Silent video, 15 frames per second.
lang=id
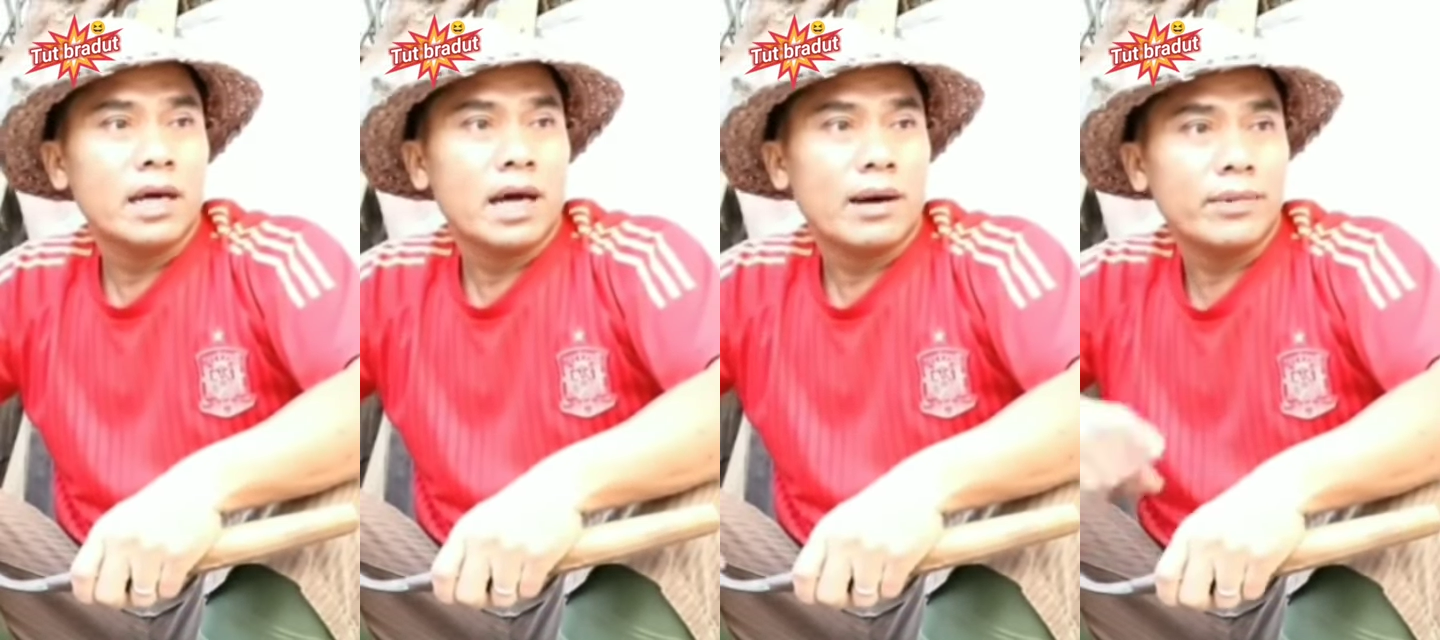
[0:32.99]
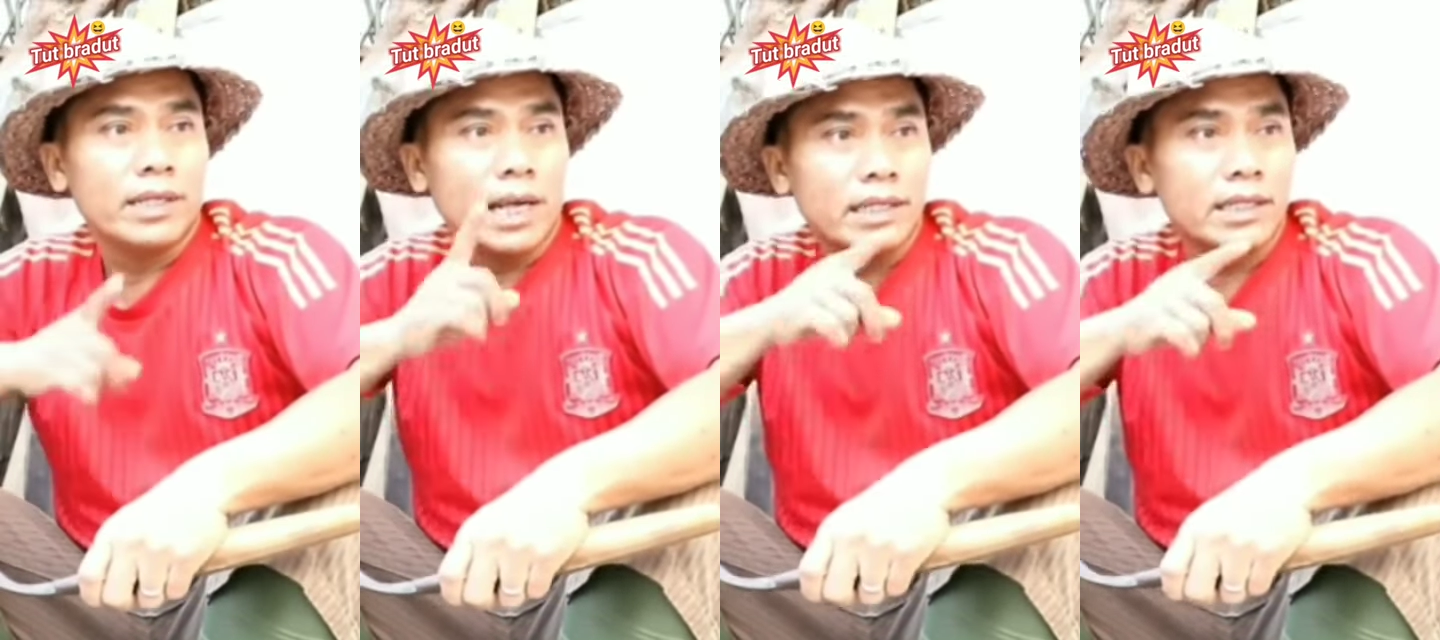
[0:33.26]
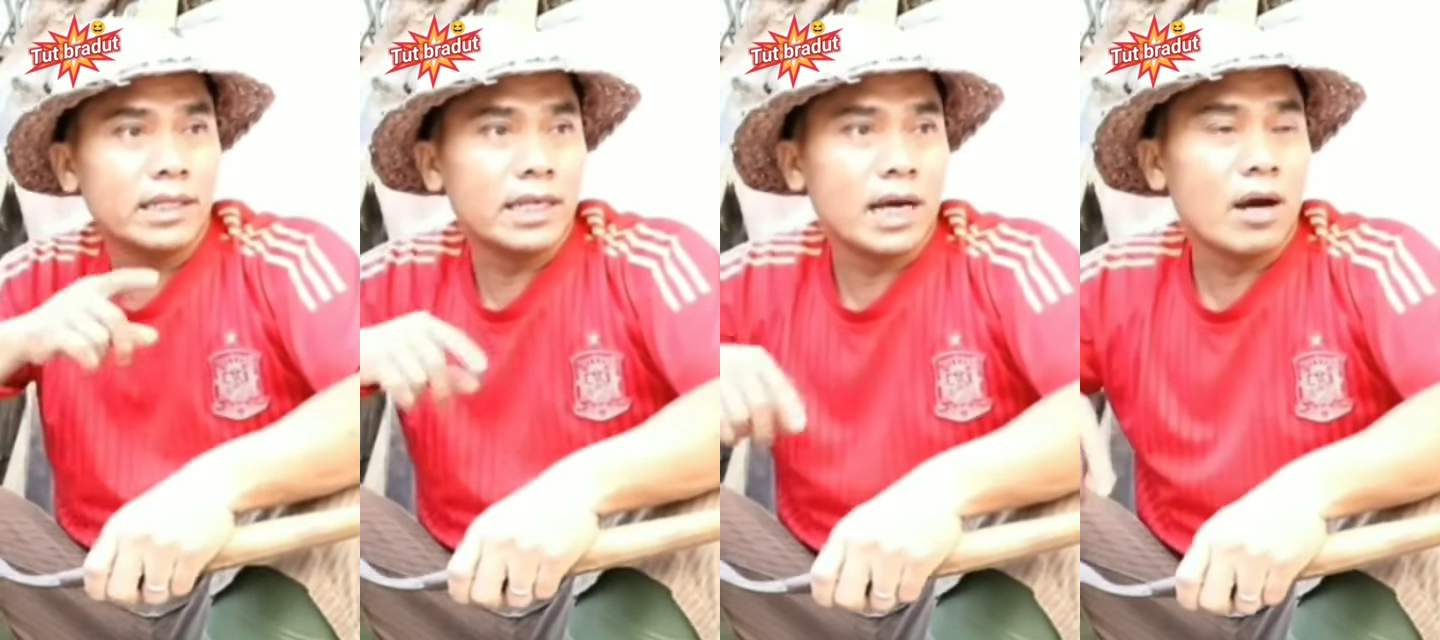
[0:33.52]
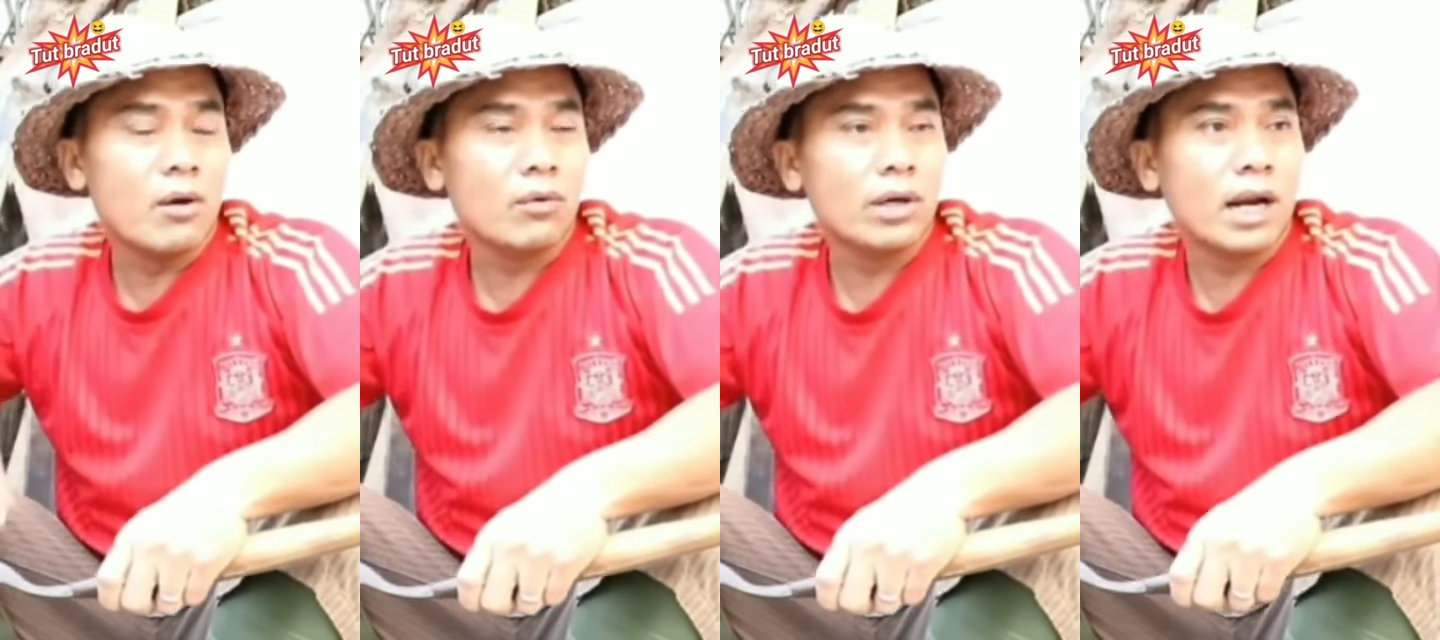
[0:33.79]
amanya nyai sing
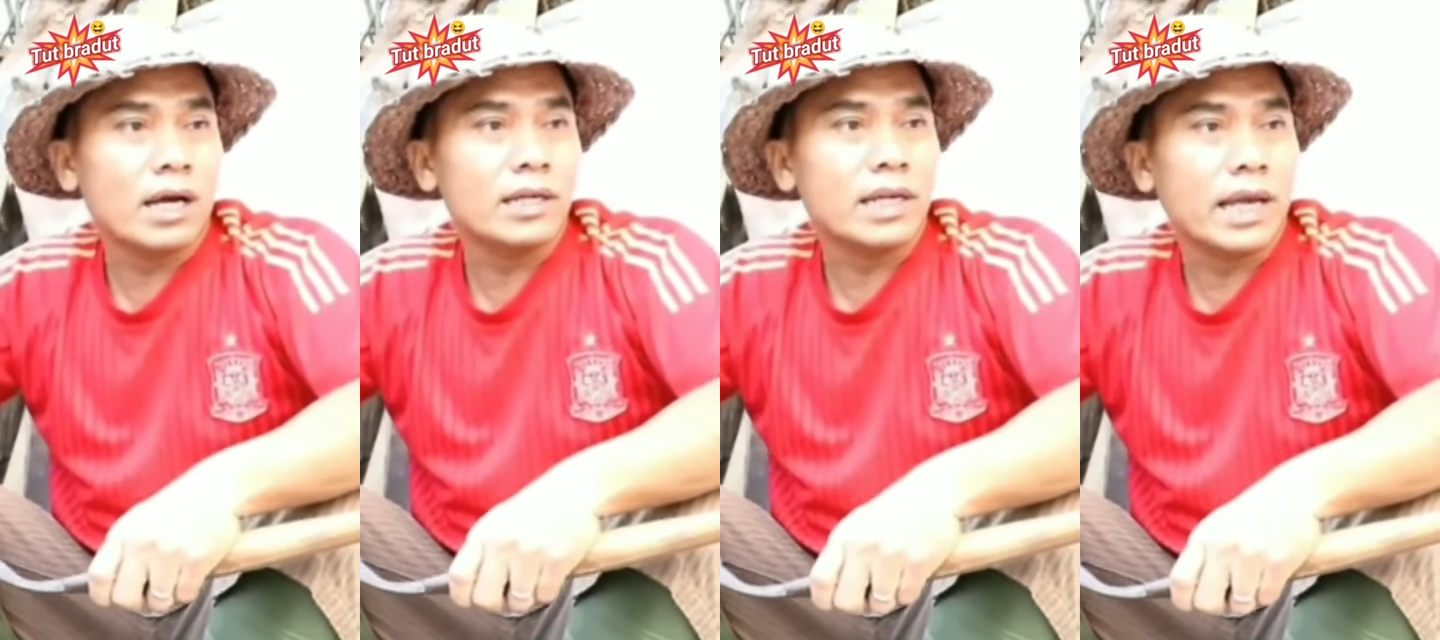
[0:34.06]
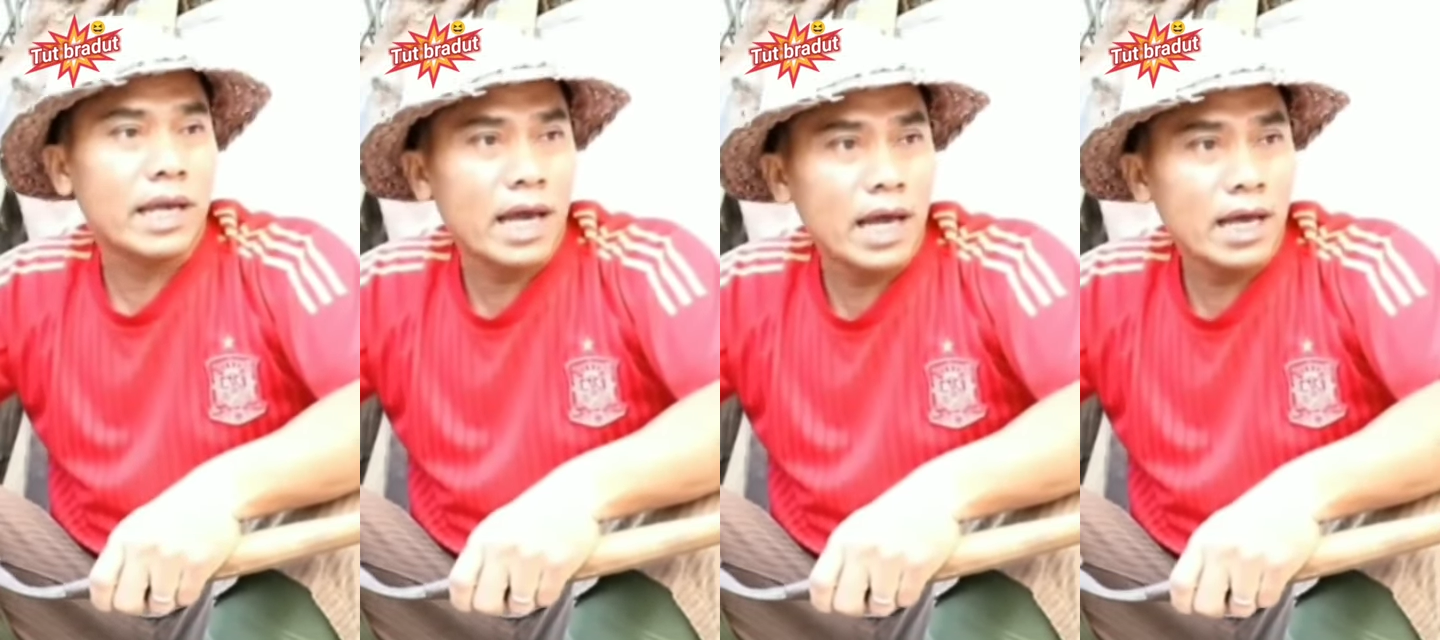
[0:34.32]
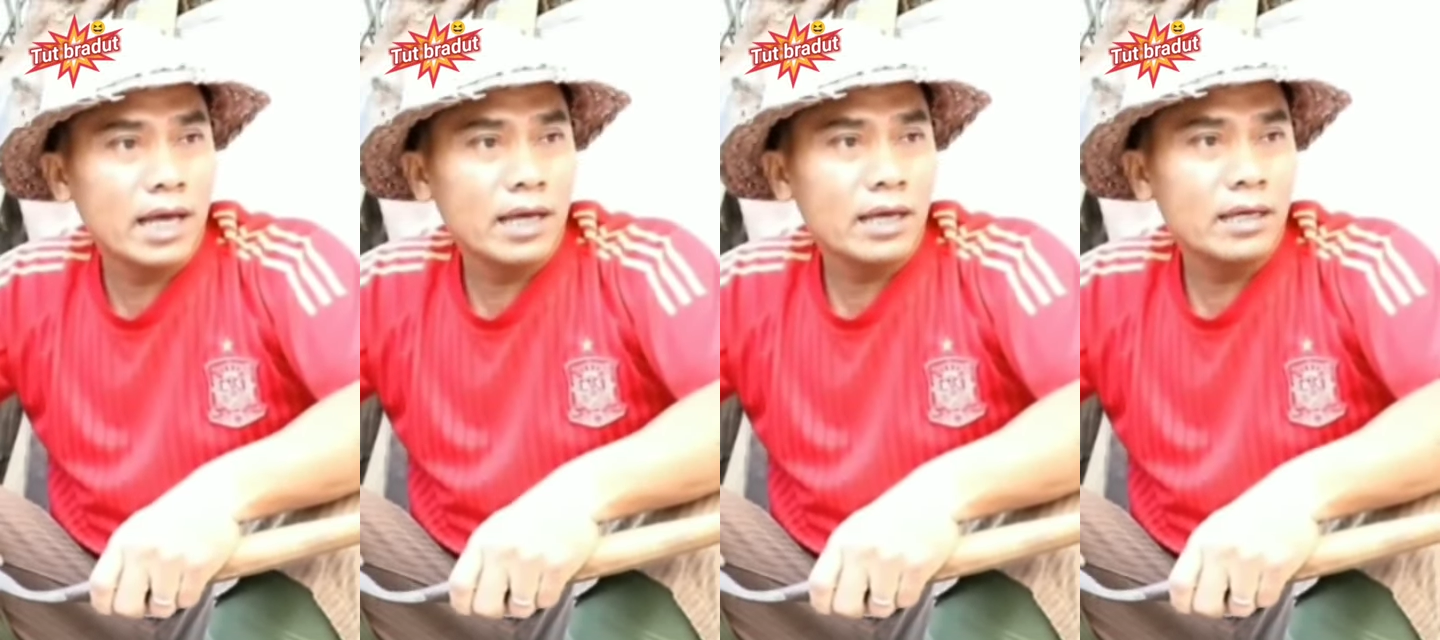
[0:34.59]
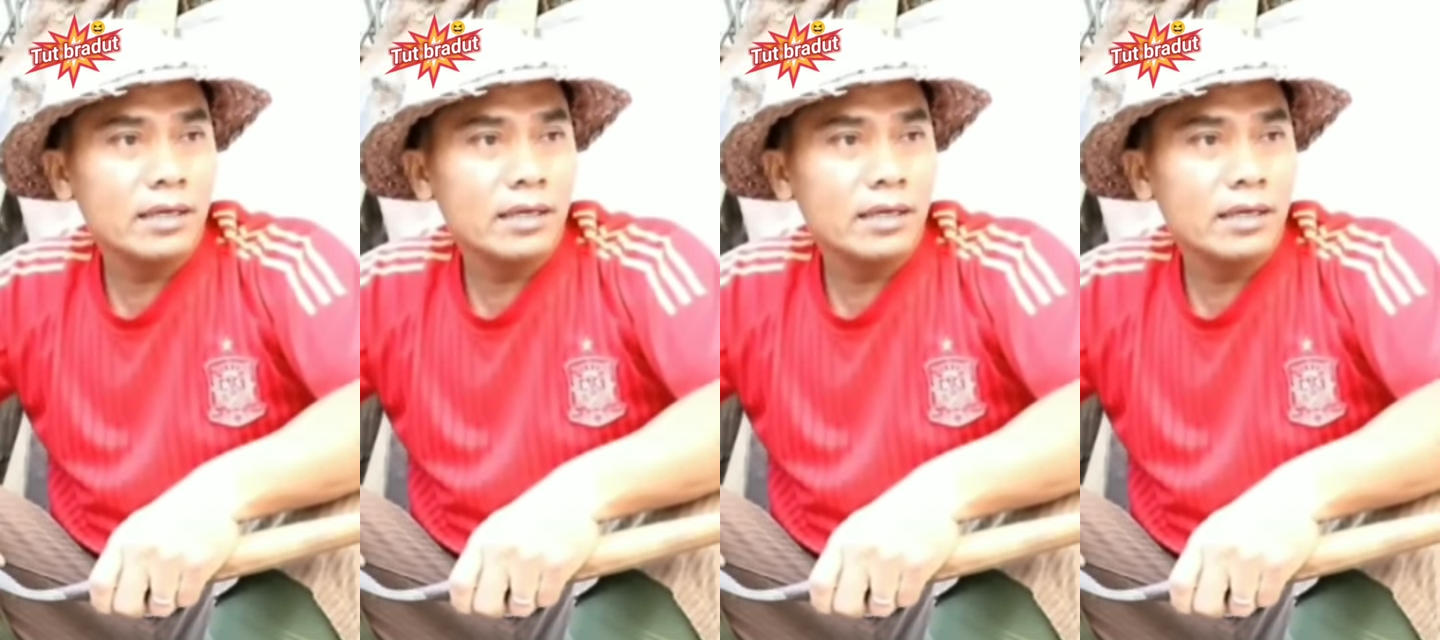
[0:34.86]
ngaukin raga sayang